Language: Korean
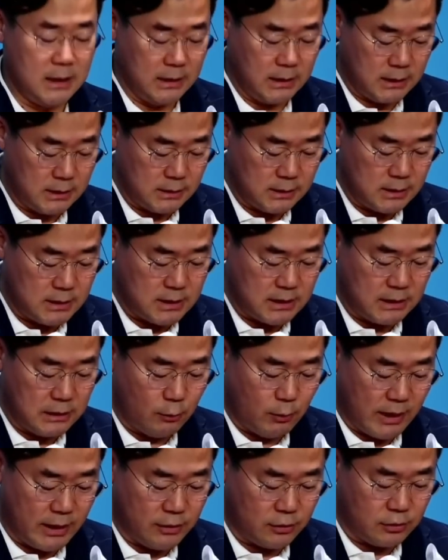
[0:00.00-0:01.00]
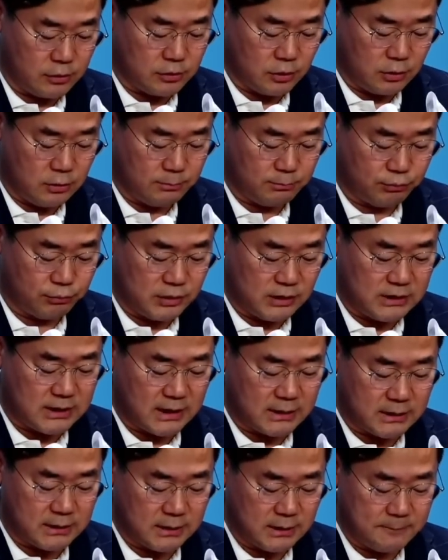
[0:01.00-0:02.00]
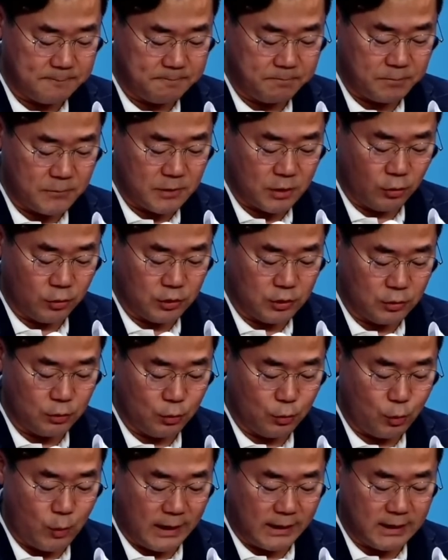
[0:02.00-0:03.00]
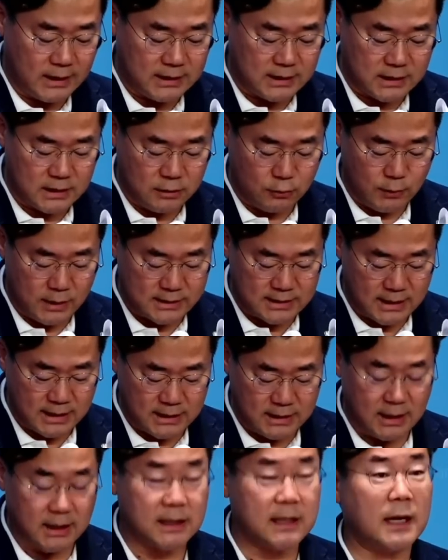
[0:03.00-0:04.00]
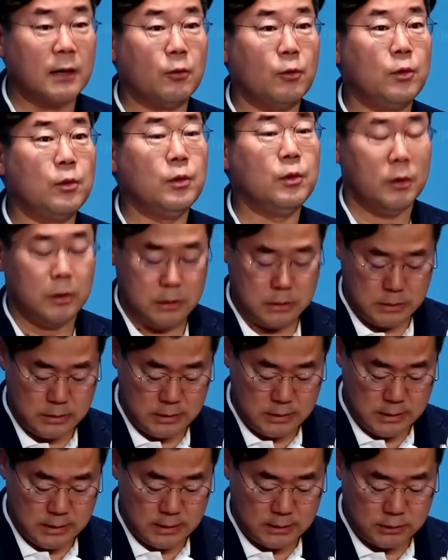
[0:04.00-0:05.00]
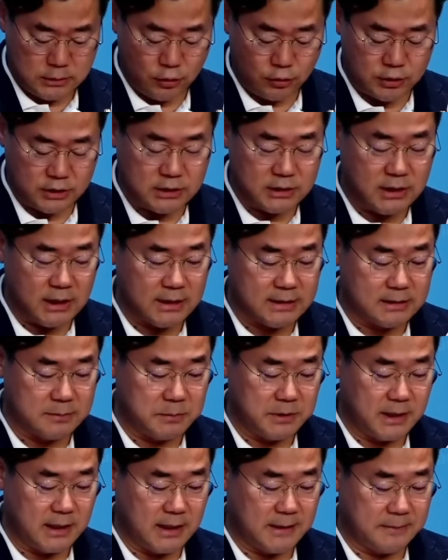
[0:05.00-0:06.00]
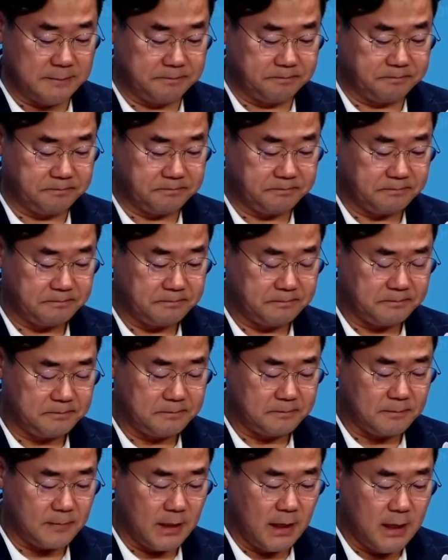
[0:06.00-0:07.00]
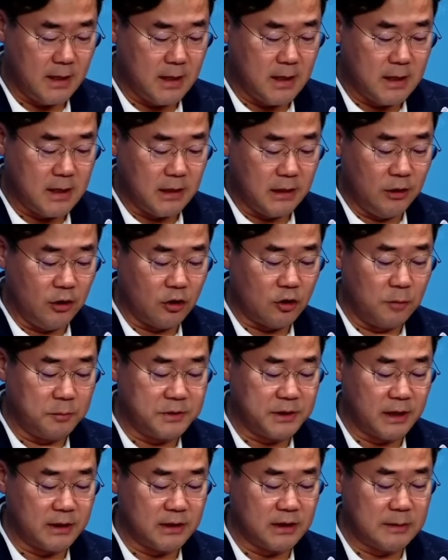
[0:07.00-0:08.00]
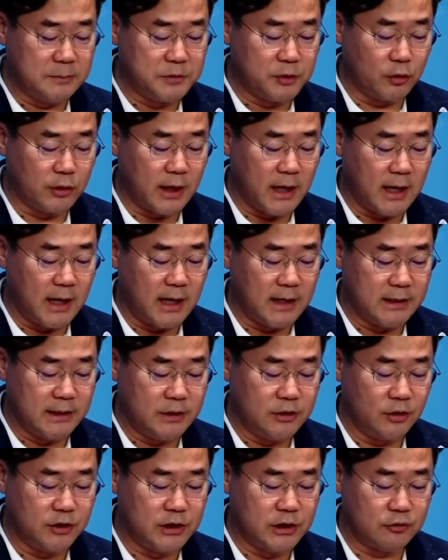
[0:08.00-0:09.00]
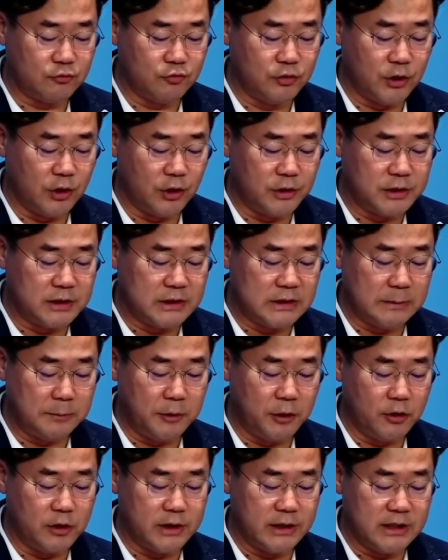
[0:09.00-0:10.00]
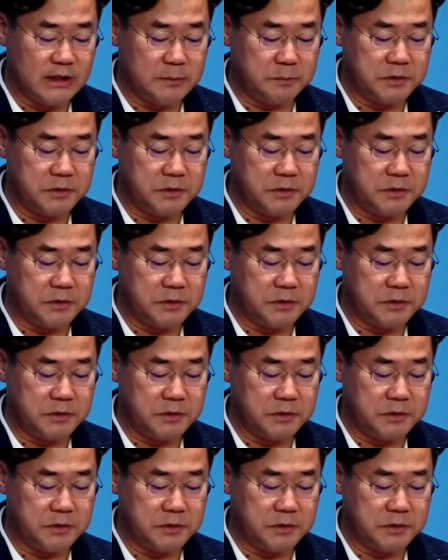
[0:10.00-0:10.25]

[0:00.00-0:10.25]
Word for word: 이를 이화영 전 부지사 등 경기도 관계자들과 상의했다고 적시했습니다. 이어 검찰은 김성태가 2019년 11월